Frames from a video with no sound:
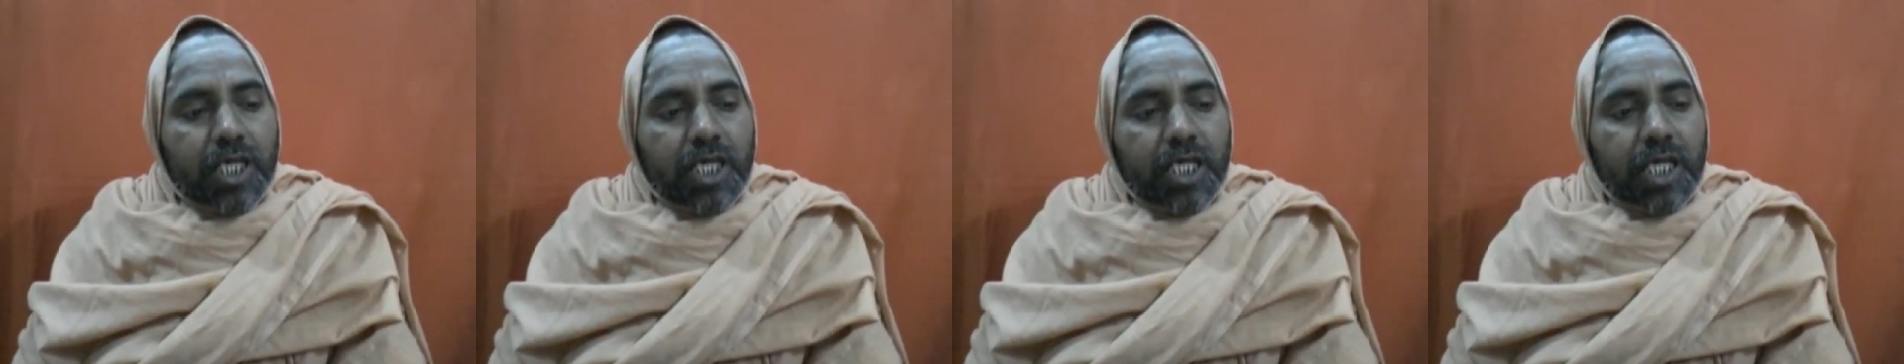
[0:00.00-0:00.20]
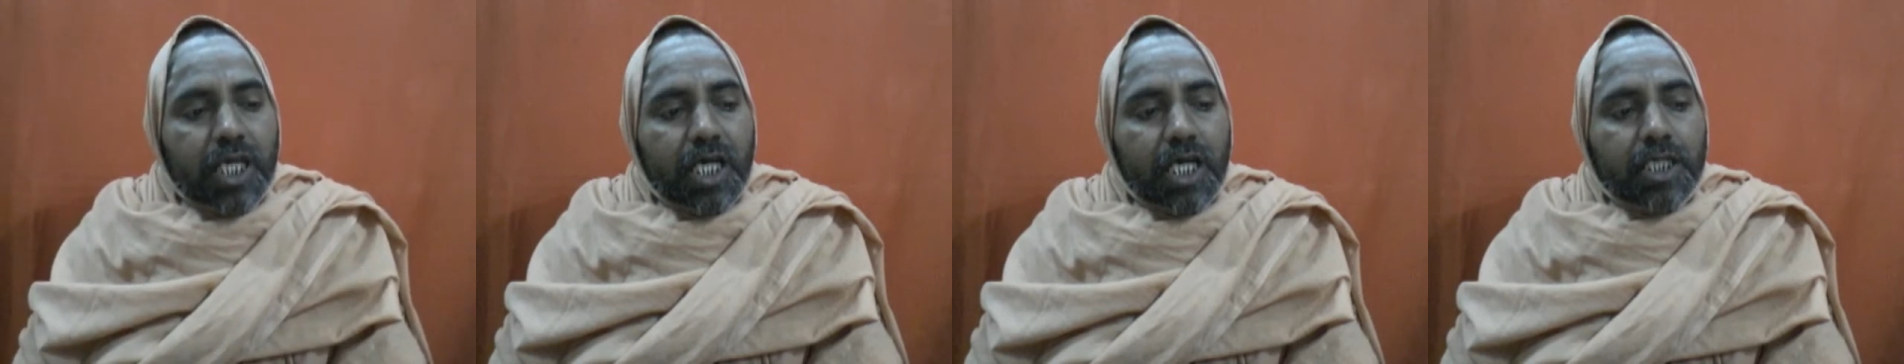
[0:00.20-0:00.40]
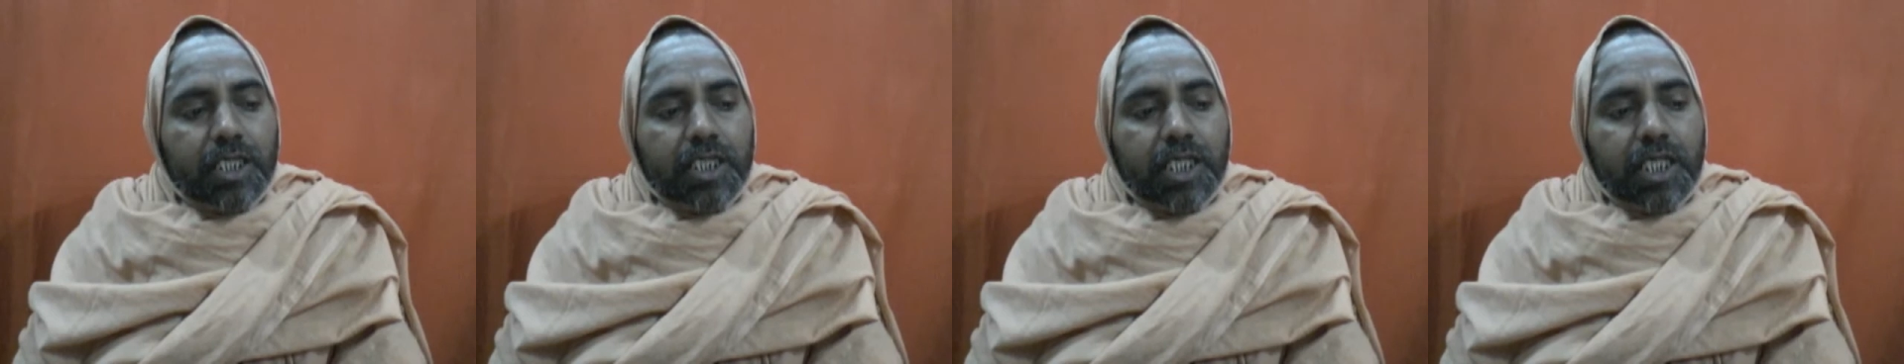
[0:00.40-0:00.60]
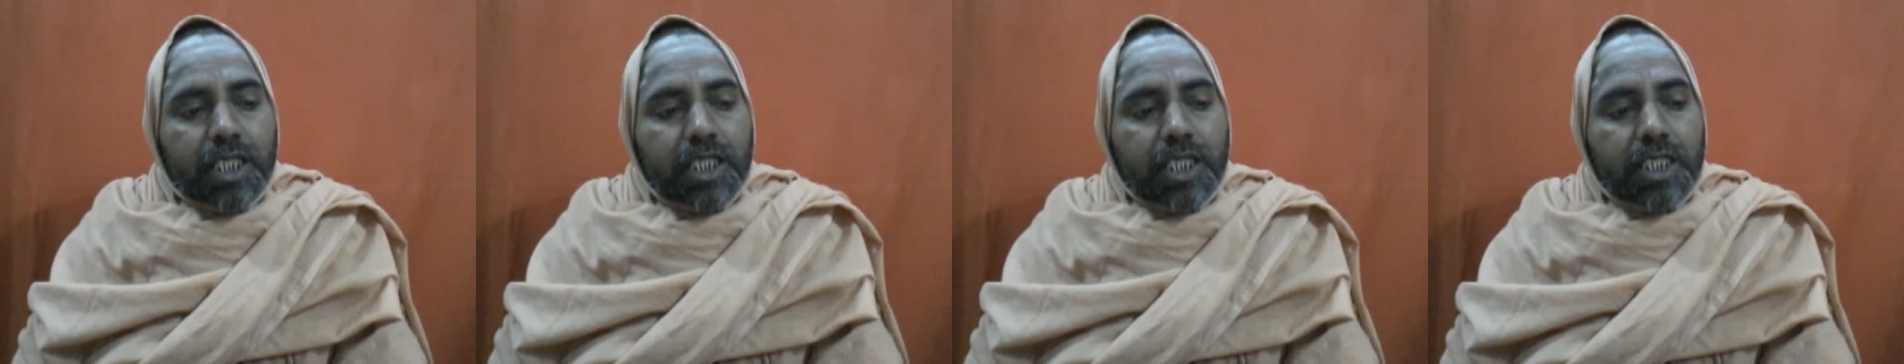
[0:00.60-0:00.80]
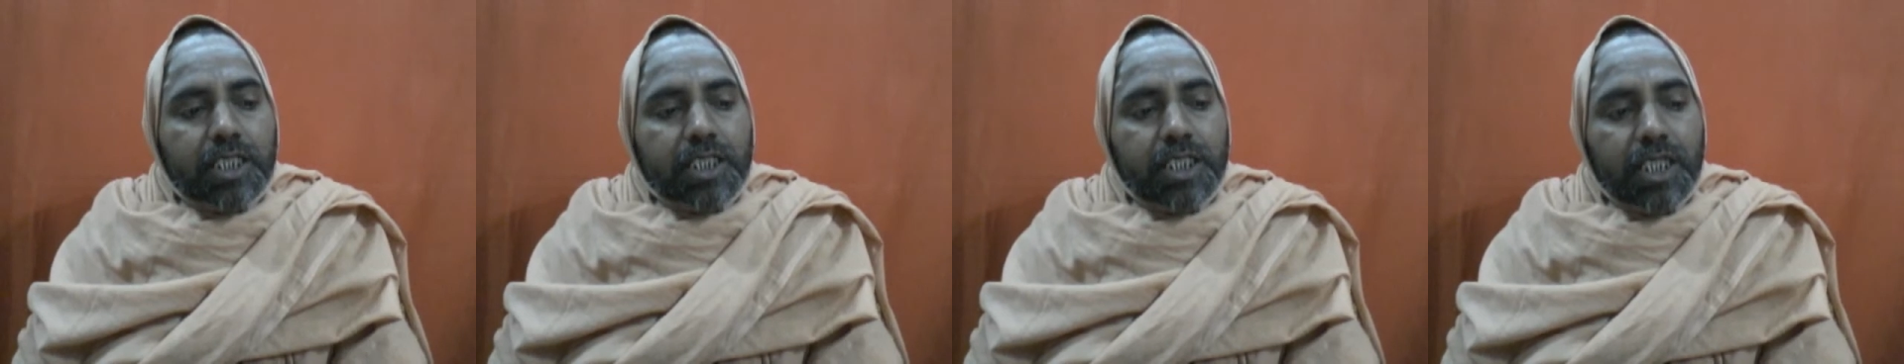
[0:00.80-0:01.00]
करके
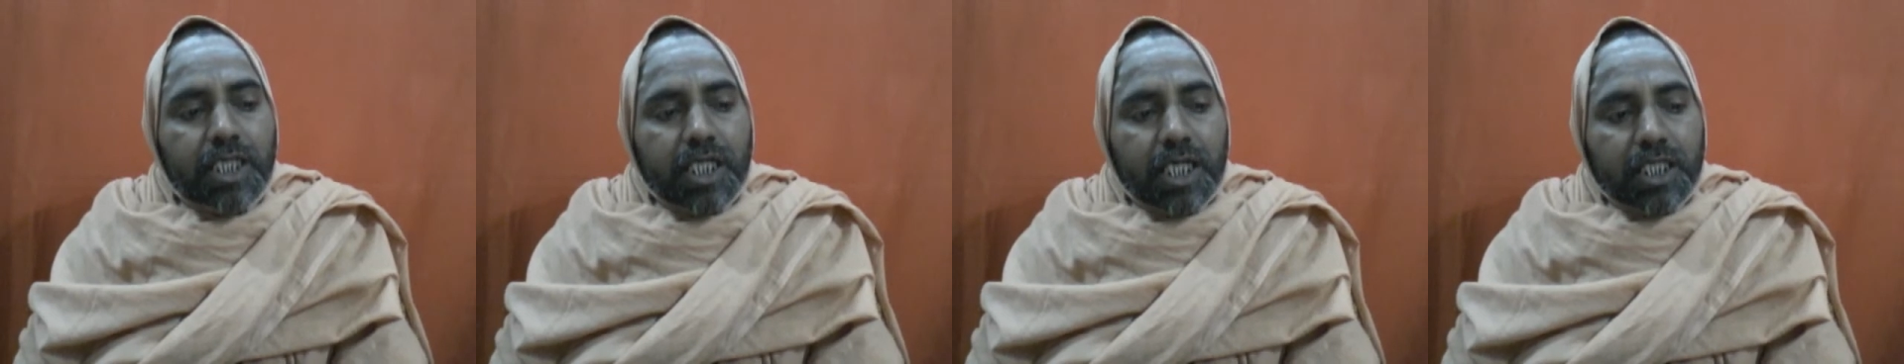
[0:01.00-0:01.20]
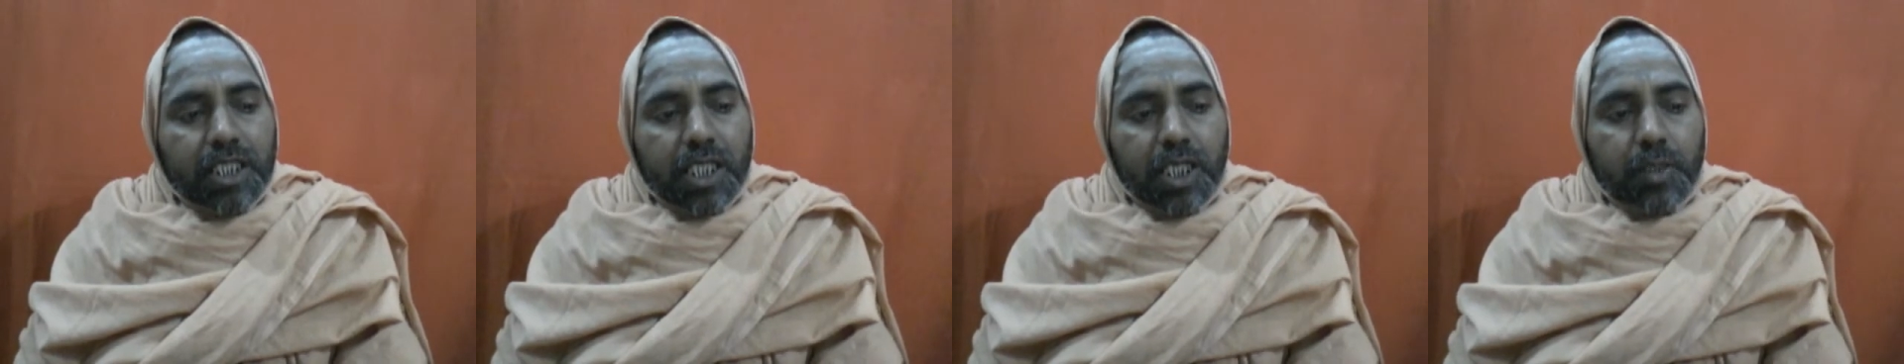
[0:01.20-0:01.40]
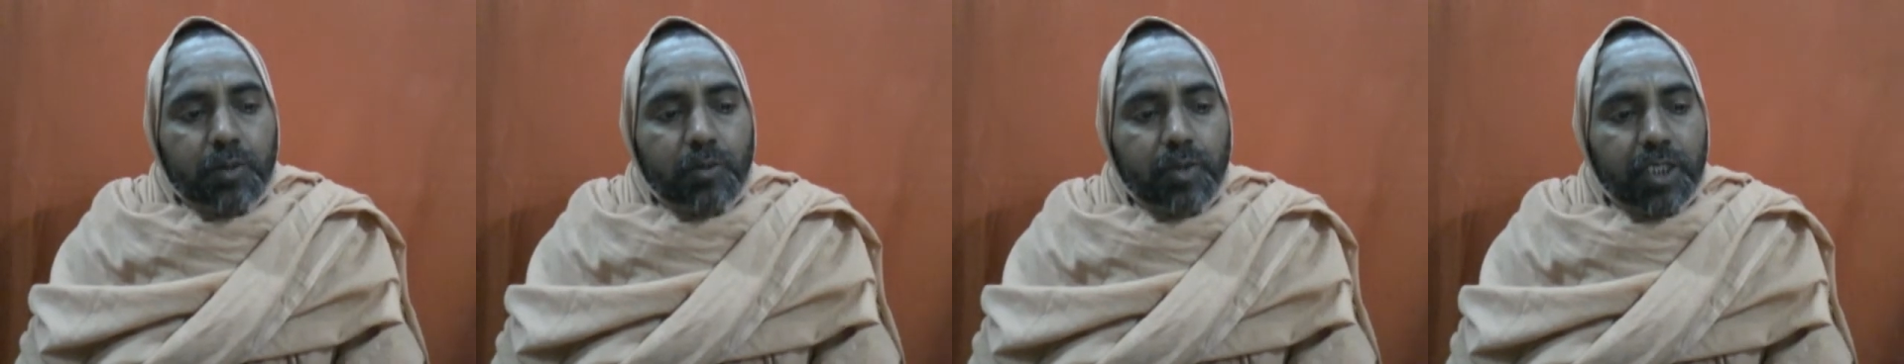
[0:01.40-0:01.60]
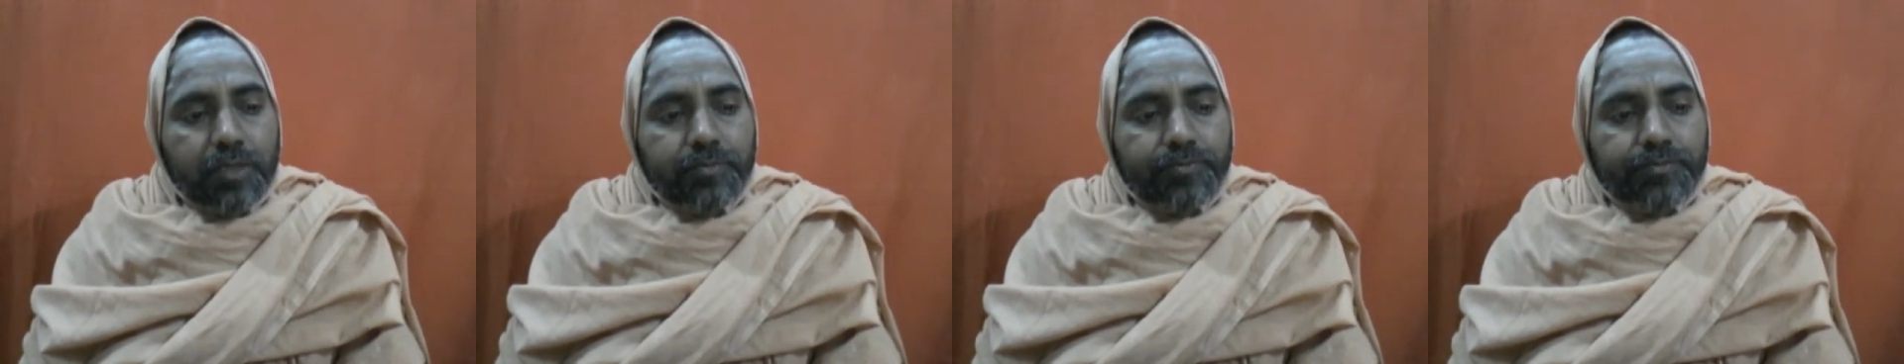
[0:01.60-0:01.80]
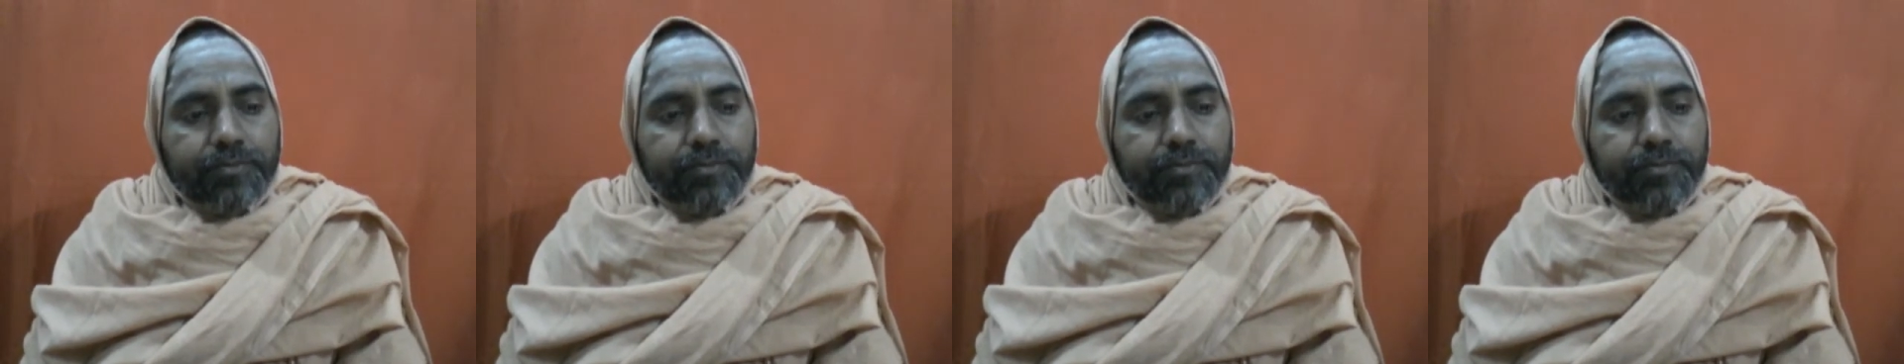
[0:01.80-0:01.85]
अंतर्दृष्टि करते हुए